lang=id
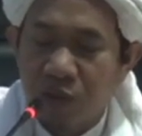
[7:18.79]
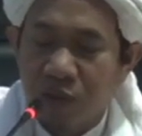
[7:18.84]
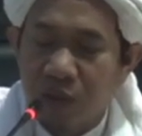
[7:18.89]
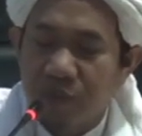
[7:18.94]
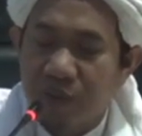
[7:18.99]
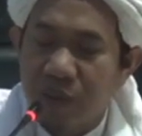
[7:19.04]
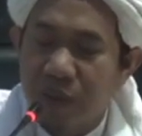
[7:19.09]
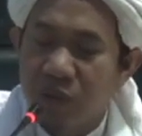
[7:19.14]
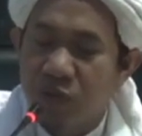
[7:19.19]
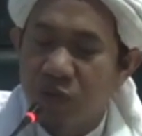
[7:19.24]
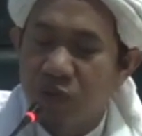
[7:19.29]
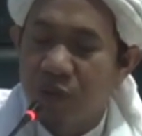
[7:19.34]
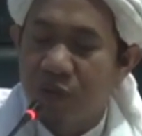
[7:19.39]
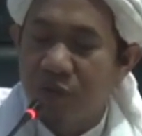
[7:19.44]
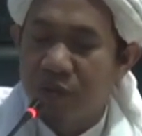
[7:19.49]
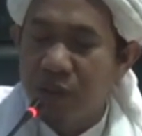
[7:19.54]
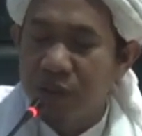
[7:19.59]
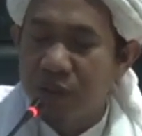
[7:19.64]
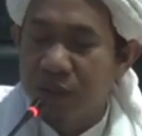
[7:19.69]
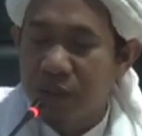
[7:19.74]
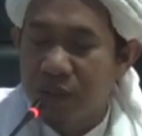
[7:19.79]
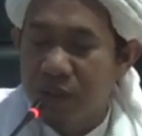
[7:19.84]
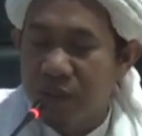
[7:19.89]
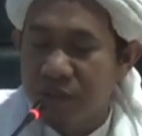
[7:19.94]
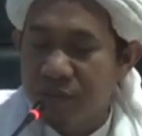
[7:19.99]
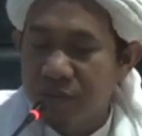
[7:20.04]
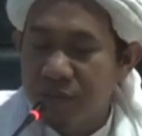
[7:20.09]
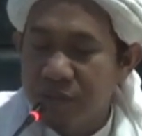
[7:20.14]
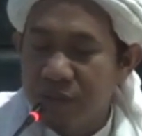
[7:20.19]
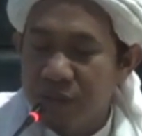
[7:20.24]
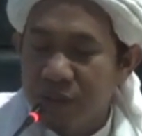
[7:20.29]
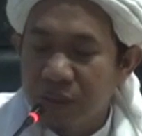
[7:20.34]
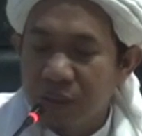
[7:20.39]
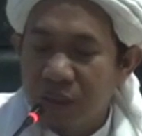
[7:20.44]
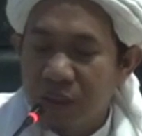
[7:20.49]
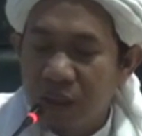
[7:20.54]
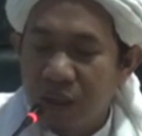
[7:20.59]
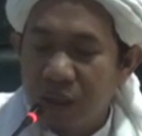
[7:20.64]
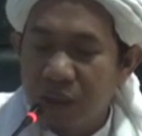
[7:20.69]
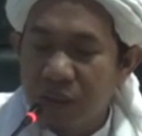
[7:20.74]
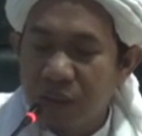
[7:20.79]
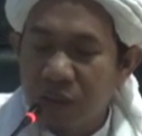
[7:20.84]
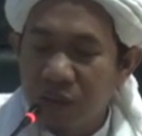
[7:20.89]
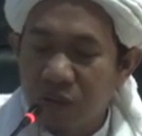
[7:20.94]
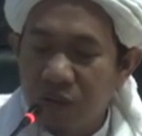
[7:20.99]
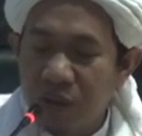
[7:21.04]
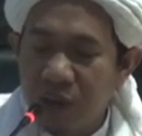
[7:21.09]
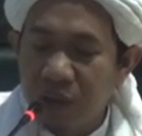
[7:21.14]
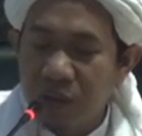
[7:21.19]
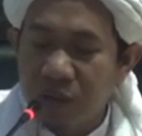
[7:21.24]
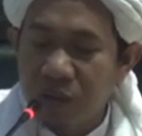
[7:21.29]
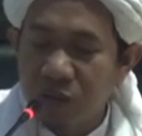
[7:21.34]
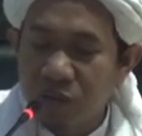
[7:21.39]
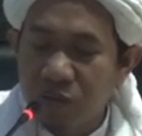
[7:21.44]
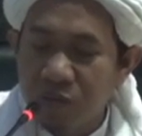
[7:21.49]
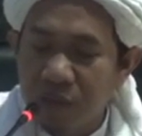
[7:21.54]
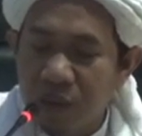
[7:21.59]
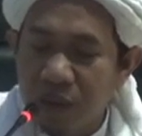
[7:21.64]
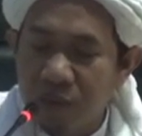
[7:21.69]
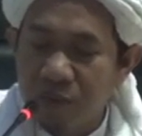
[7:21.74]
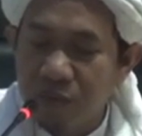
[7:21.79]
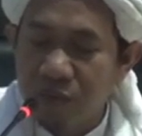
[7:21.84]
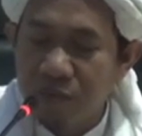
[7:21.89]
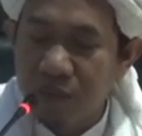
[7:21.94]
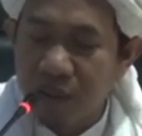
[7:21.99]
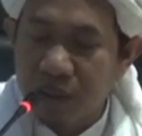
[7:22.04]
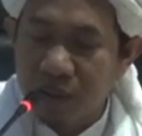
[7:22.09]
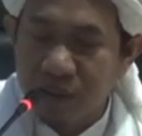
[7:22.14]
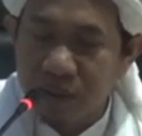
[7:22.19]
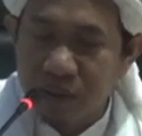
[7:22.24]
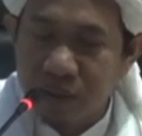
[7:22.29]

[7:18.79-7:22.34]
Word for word: kepada suaminya idza ra'atsu ma'muman